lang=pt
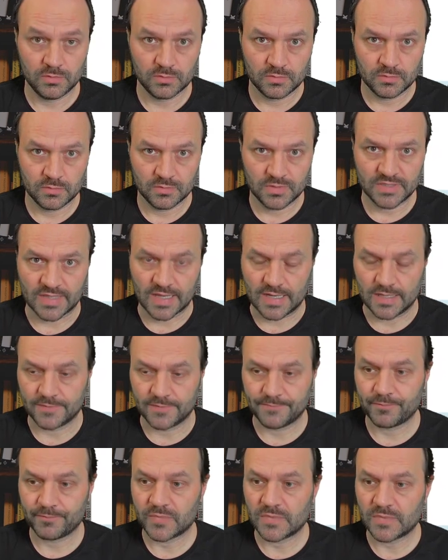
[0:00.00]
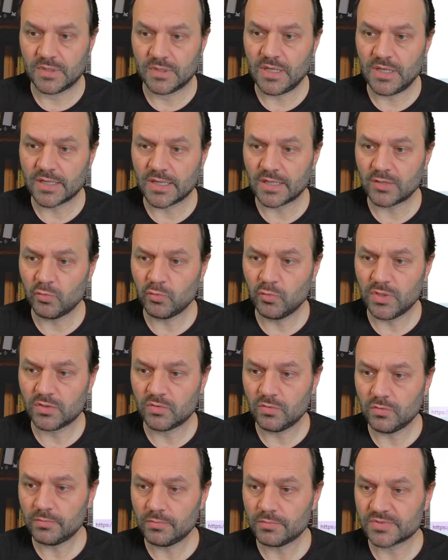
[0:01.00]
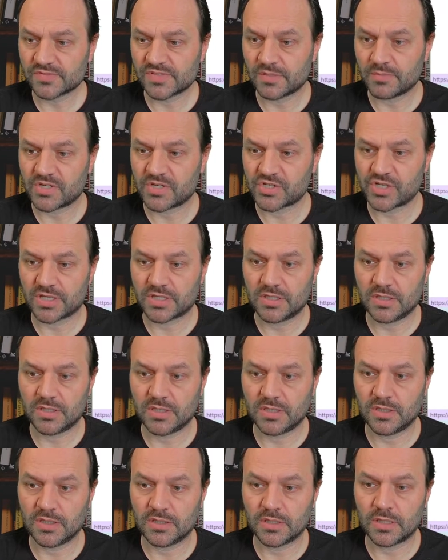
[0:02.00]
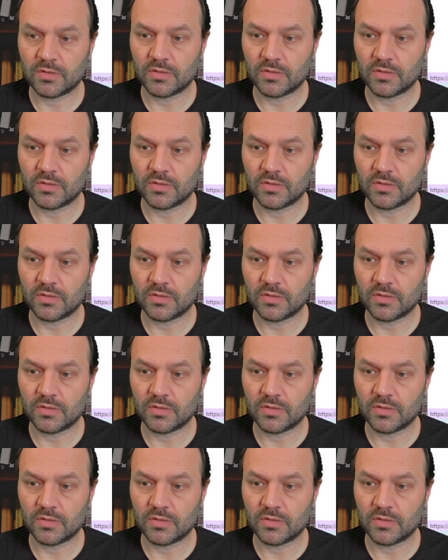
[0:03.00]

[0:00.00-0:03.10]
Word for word: Detalhe, ele é gratuito, se você baixar aqui em,